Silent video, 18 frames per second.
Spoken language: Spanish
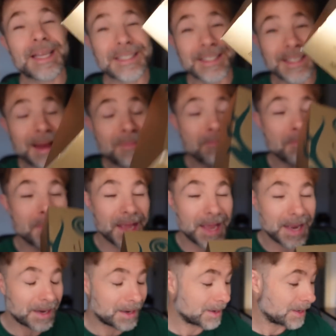están
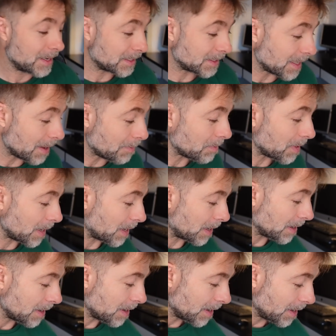bien, están
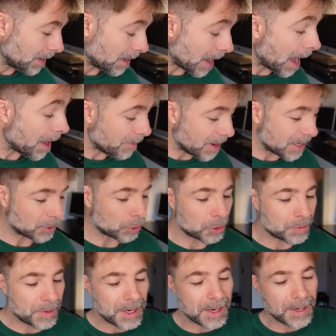bien. Además,
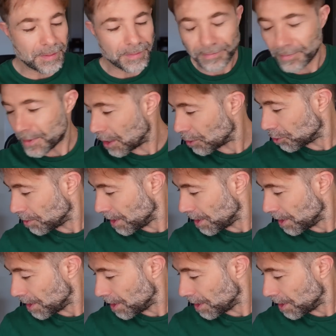os, vienen, os